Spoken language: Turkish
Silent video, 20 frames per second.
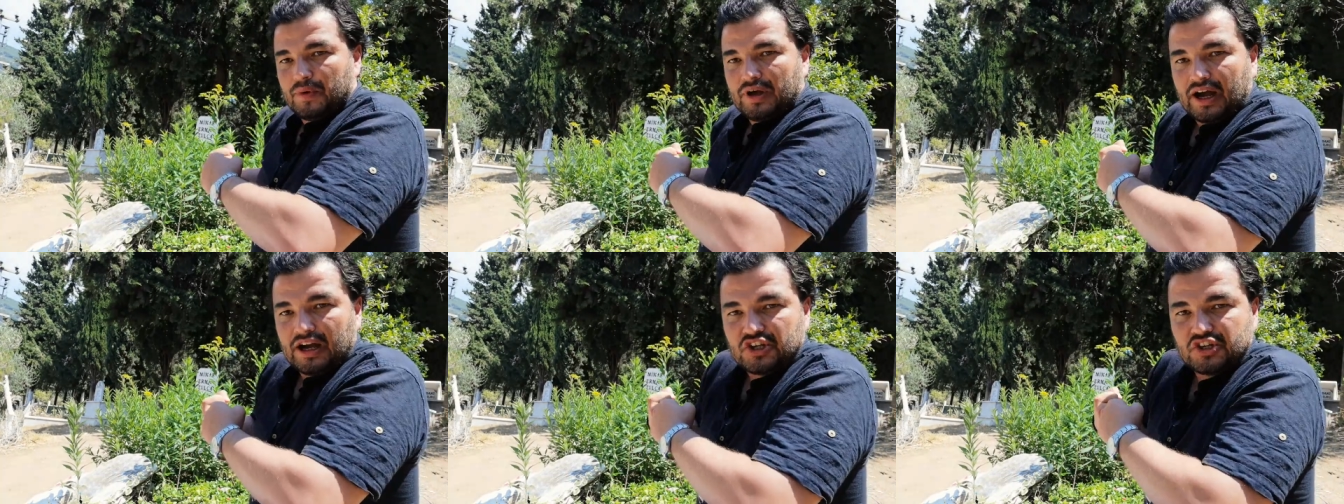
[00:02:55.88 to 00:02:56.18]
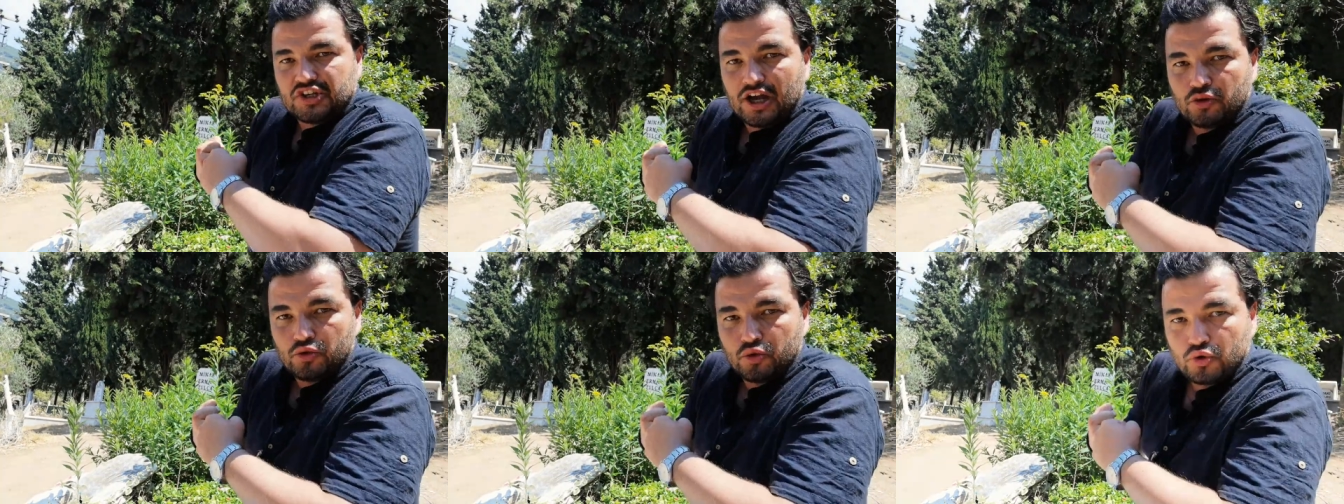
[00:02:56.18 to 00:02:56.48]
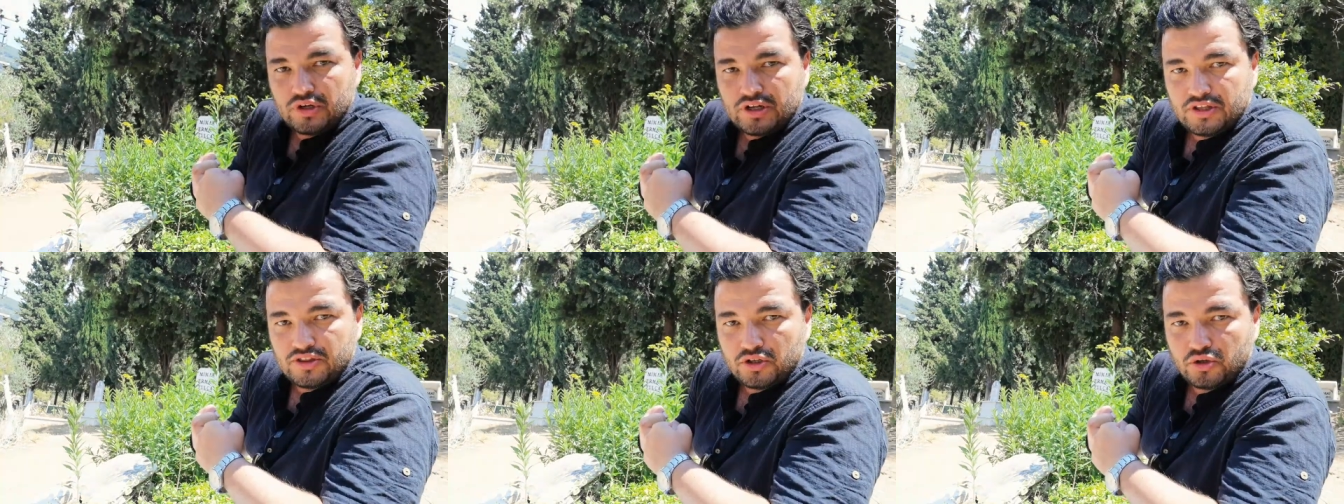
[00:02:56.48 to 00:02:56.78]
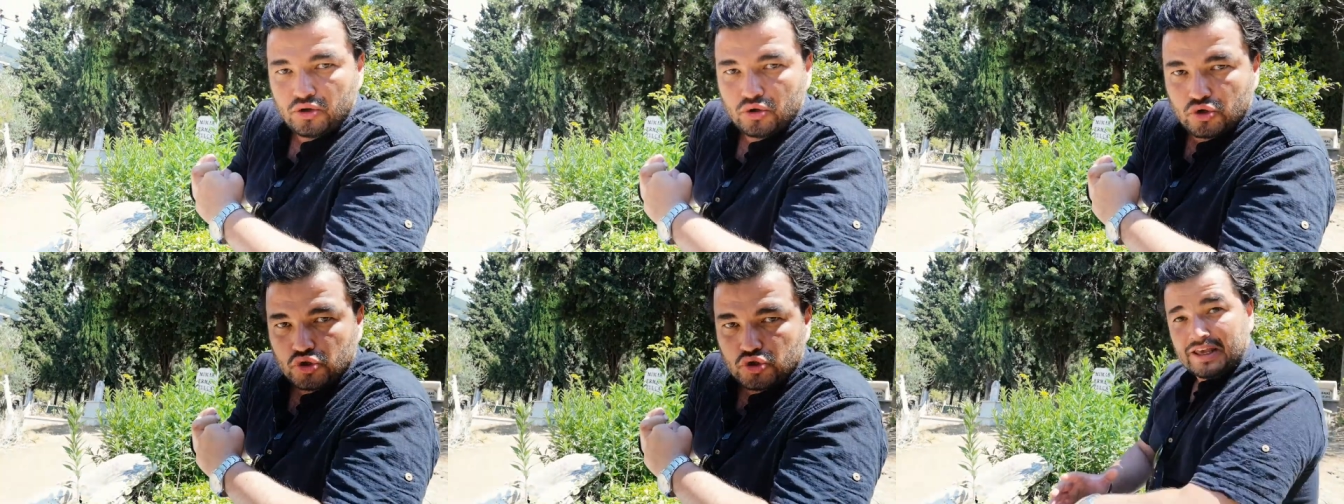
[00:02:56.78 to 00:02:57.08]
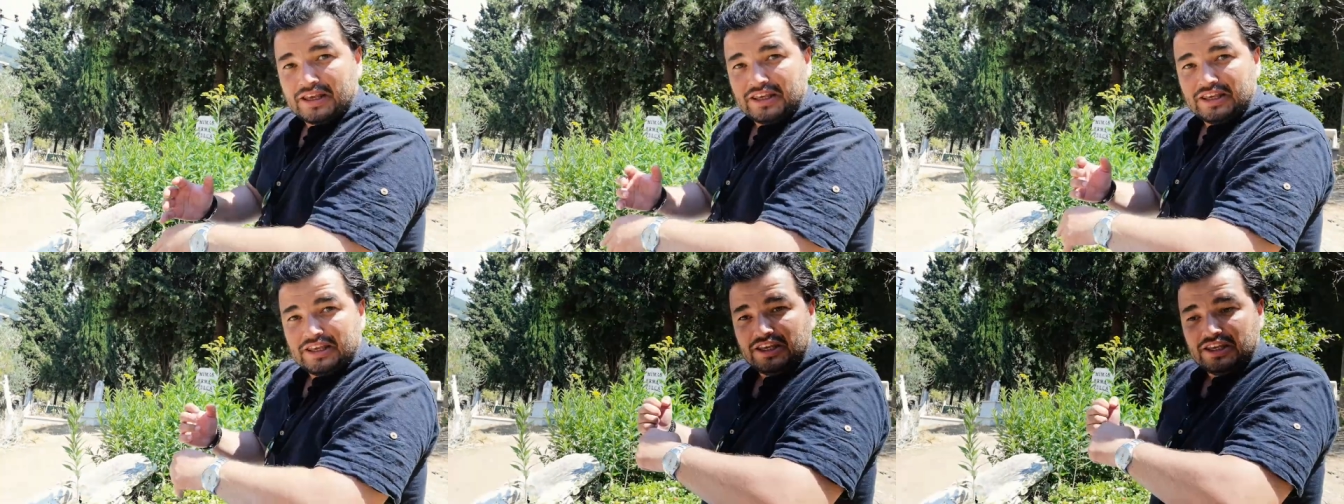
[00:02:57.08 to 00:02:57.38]
Aşağı doğru
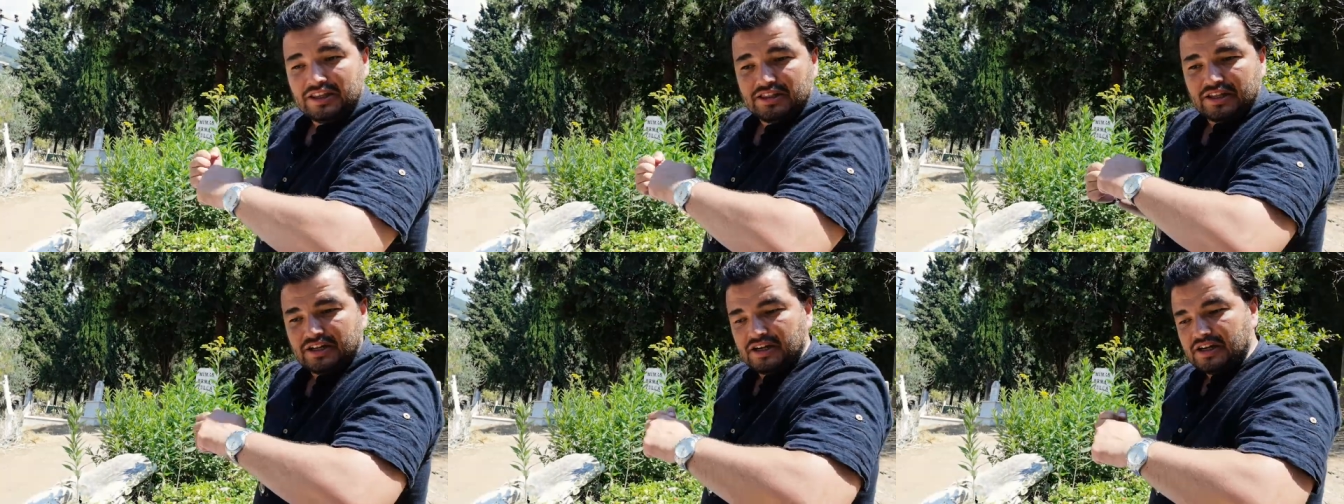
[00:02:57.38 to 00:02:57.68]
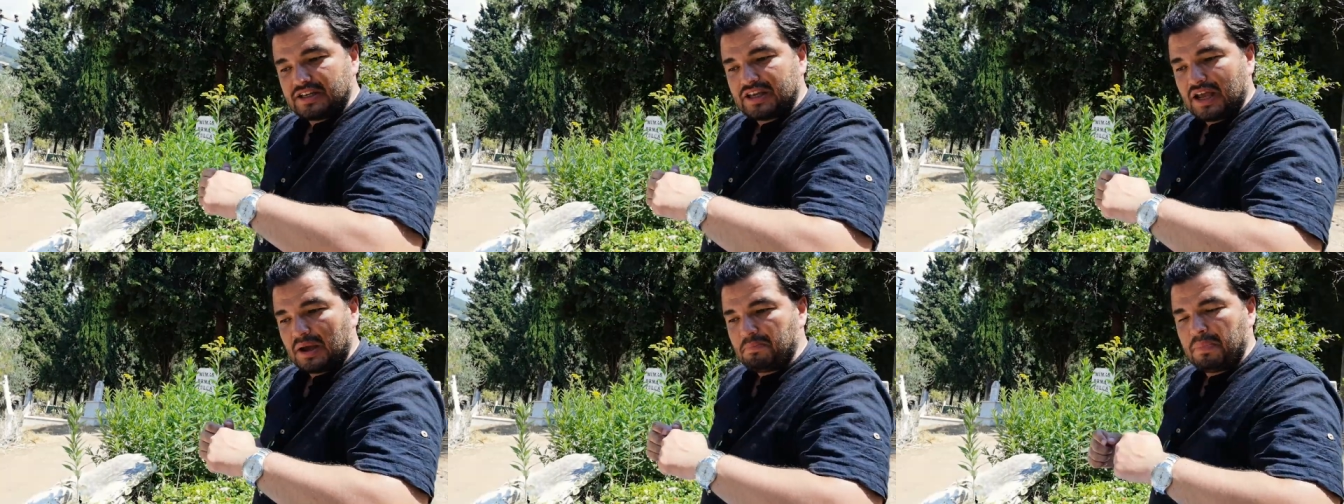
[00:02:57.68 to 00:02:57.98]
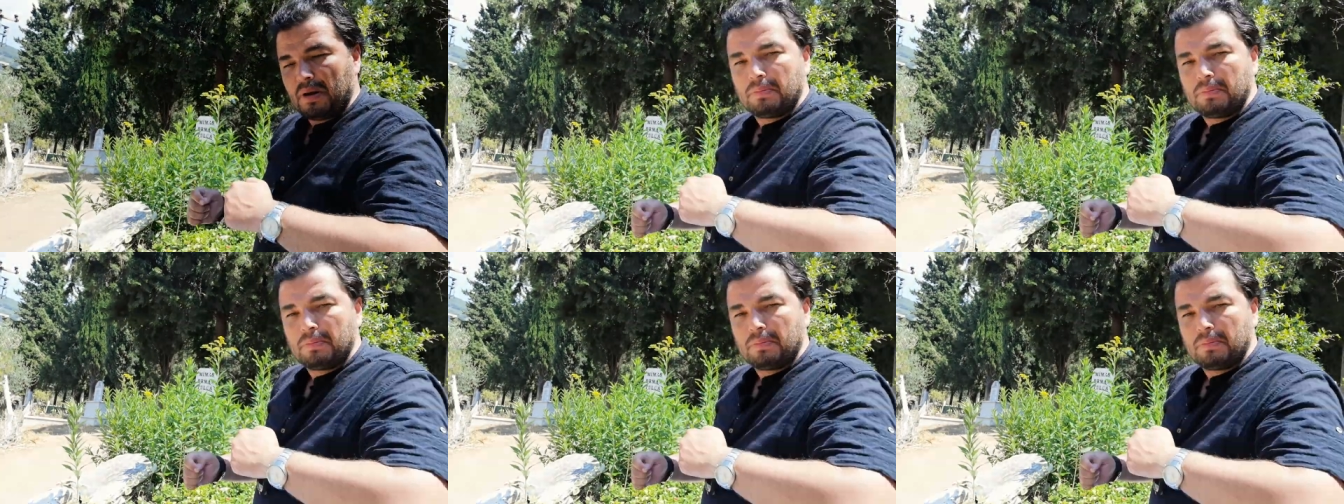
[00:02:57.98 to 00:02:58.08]
indiriyoruz. İndirirken